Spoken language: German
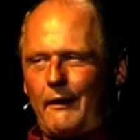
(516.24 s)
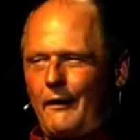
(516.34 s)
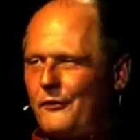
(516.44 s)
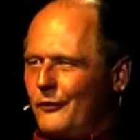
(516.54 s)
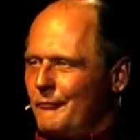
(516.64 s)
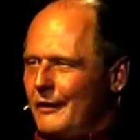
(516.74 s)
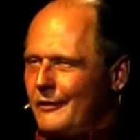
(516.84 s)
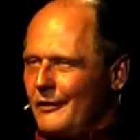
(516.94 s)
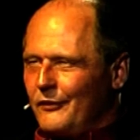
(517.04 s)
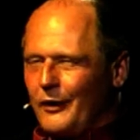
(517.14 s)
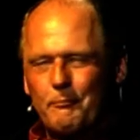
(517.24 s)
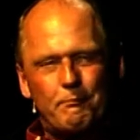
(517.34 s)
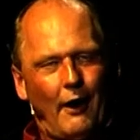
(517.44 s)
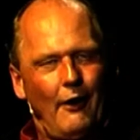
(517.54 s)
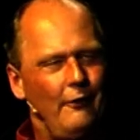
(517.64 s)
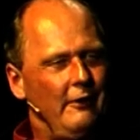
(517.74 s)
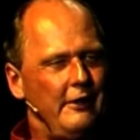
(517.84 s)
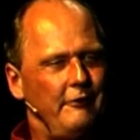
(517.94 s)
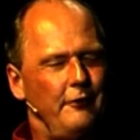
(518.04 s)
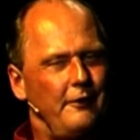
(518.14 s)
Also mit dieser
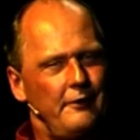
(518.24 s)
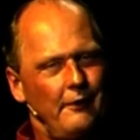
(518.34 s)
Pauli würde ich